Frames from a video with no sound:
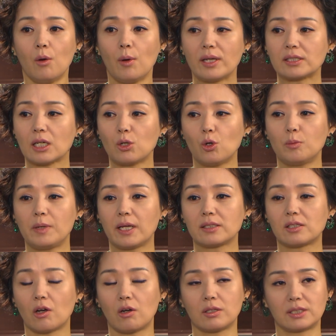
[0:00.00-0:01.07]
회사
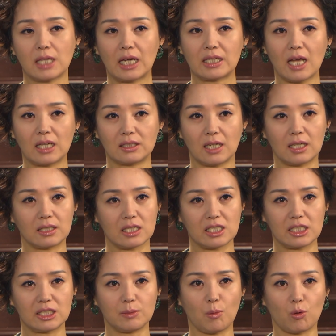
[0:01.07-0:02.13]
로비에서 자기 아들한테
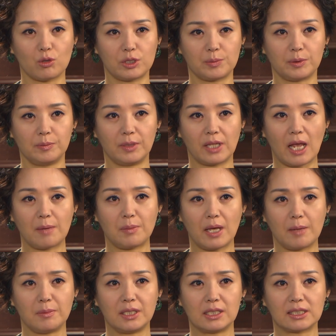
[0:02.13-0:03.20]
시집 오고 싶으면
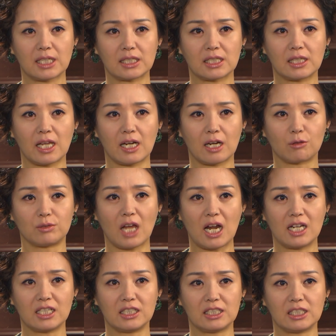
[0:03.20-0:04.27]
에비에미를 찾아내라고
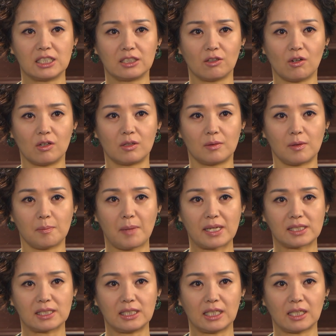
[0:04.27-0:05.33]
난리를 치는 걸
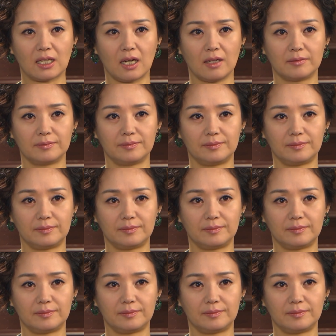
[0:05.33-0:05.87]
봤으니까.